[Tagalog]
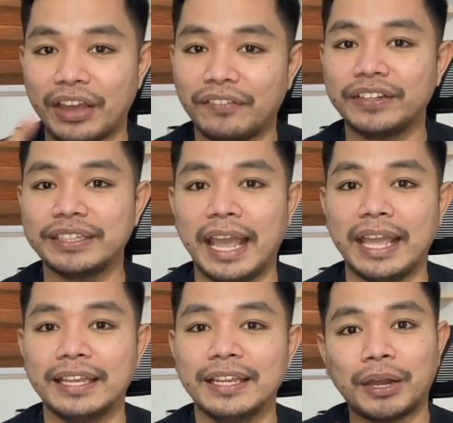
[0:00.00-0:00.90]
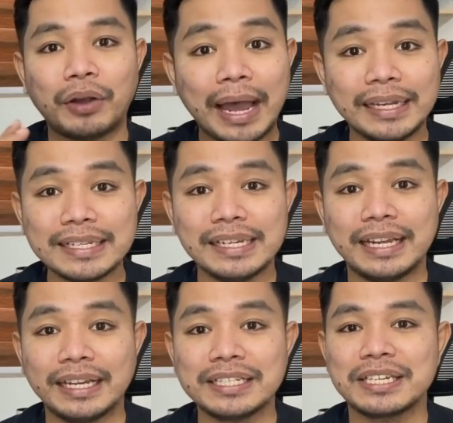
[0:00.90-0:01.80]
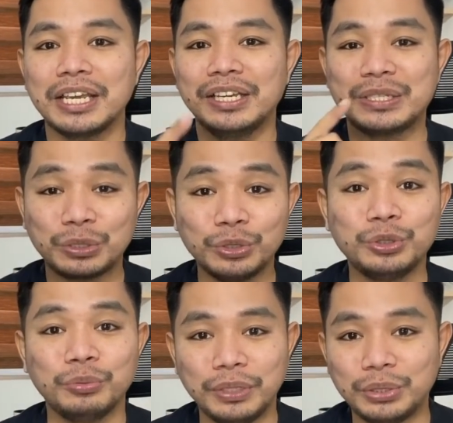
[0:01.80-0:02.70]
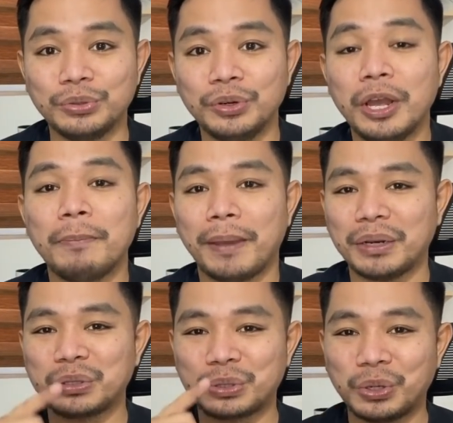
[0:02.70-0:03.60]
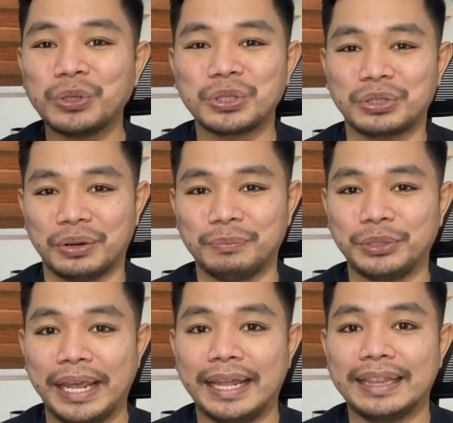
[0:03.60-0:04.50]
every day. Pero honestly guys, it's good to be true pero totoong totoo po